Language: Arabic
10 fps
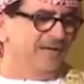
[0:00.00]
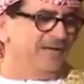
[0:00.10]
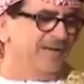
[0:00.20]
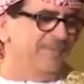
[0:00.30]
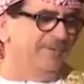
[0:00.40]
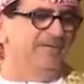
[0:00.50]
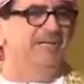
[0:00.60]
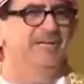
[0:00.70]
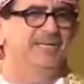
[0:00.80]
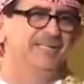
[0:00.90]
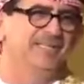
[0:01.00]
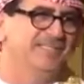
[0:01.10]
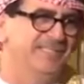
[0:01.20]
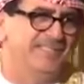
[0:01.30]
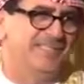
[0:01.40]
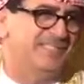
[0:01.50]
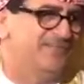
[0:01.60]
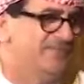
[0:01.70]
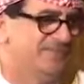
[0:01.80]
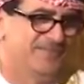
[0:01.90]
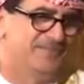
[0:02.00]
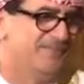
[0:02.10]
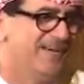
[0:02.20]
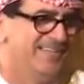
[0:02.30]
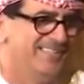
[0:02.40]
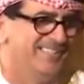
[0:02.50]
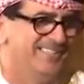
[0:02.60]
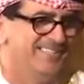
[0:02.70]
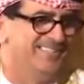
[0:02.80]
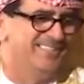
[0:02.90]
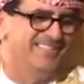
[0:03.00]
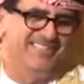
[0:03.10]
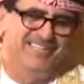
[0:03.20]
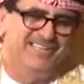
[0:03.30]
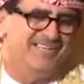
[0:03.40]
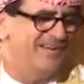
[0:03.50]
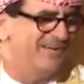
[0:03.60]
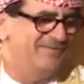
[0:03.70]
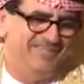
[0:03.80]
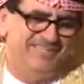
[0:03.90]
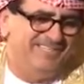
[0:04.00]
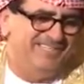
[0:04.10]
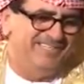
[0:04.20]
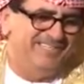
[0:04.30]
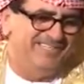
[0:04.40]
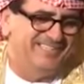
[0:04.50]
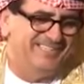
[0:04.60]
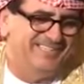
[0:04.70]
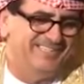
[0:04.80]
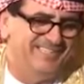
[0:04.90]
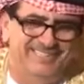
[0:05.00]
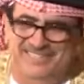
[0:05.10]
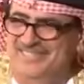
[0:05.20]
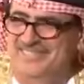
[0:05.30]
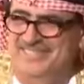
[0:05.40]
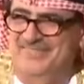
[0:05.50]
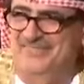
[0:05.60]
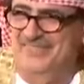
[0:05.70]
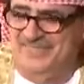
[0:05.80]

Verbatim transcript: حرام عليك تنسى زفة اصبعك الله حرام الله. عليك تنسى زفة